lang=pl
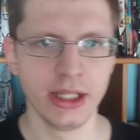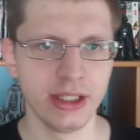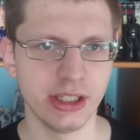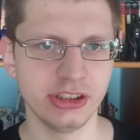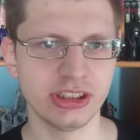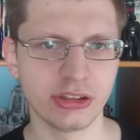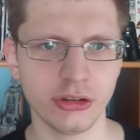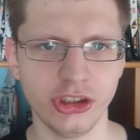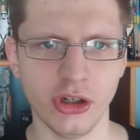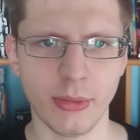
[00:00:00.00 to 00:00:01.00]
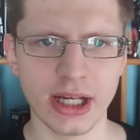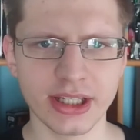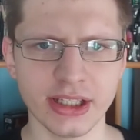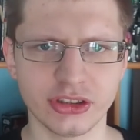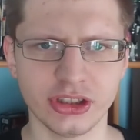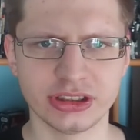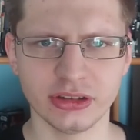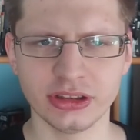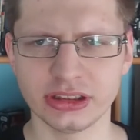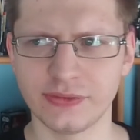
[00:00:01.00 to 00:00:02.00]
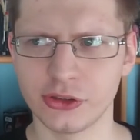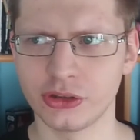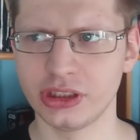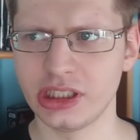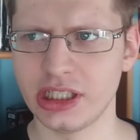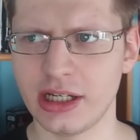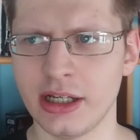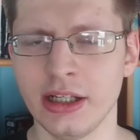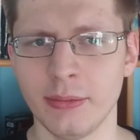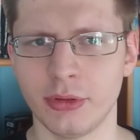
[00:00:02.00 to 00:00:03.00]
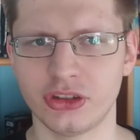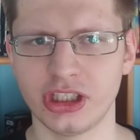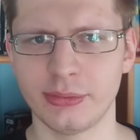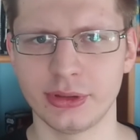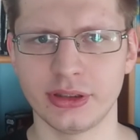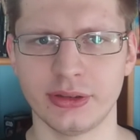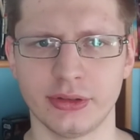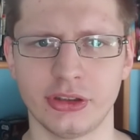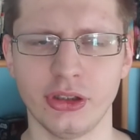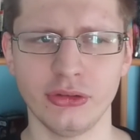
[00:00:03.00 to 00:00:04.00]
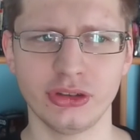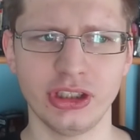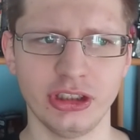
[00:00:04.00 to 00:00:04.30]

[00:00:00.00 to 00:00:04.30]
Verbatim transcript: Jeśli zaś chodzi o magię czy istoty stworzone na potrzeby książki,